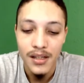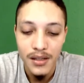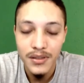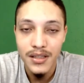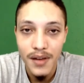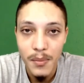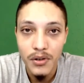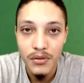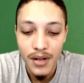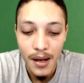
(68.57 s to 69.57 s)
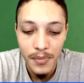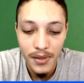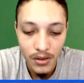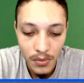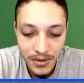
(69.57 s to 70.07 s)
e você vai procurar
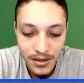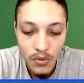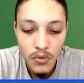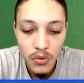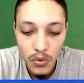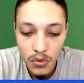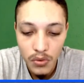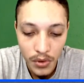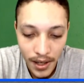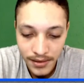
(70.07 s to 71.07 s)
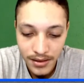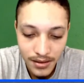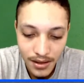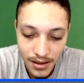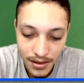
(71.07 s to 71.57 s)
pela opção Google
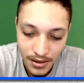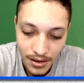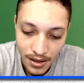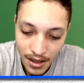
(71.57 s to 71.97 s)
Assistente.